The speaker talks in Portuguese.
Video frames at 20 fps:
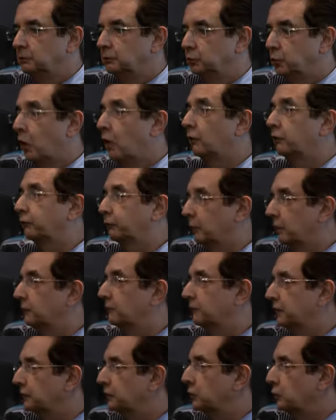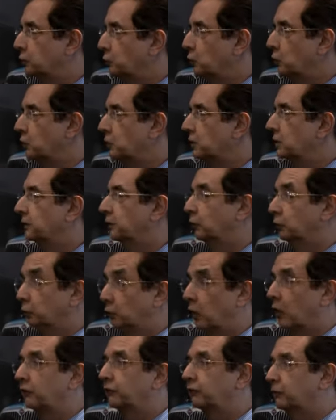o nosso revendedor, que o
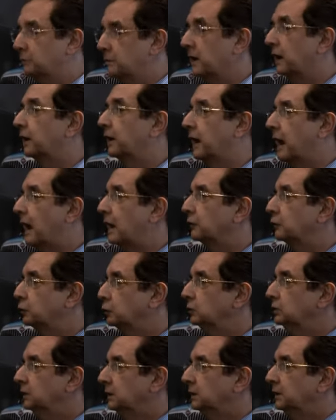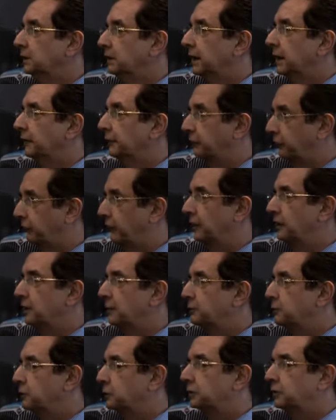nosso mercado
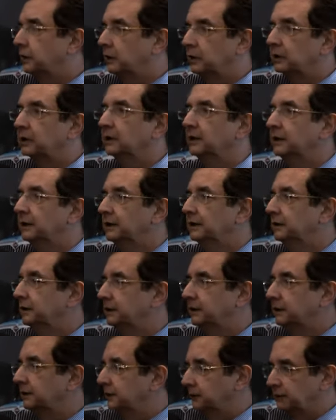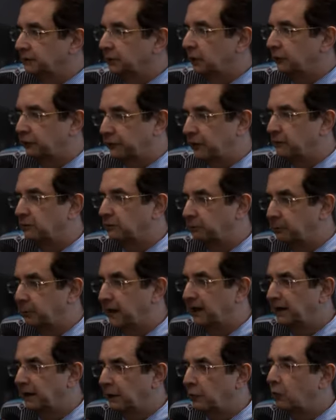anseia por ter. E nós temos
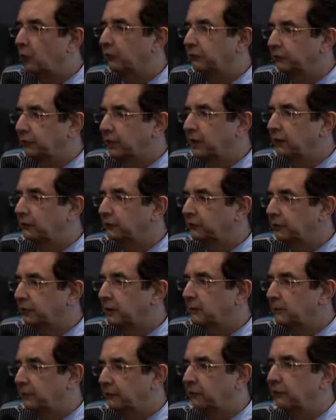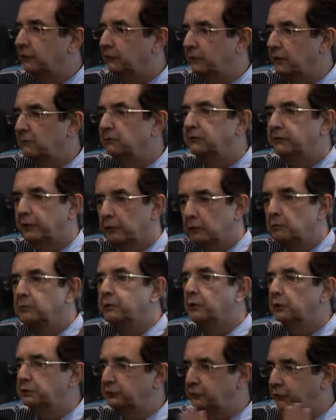plena consciência que precisamos ter um
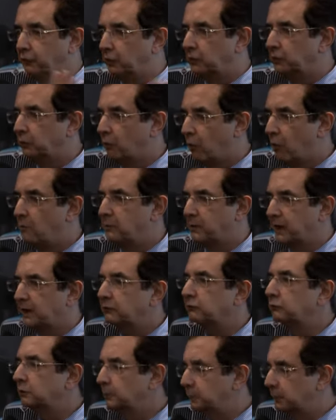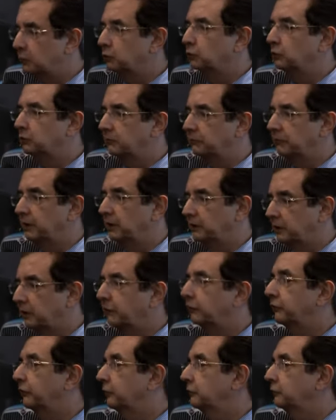portfólio completo de produtos e é
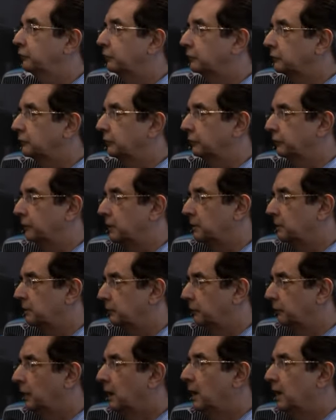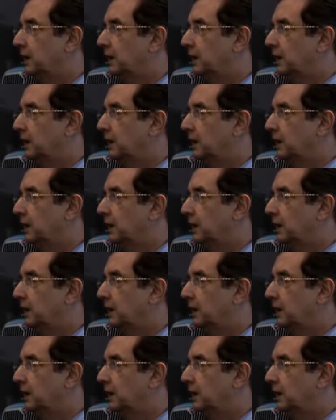nesse sentido que estamos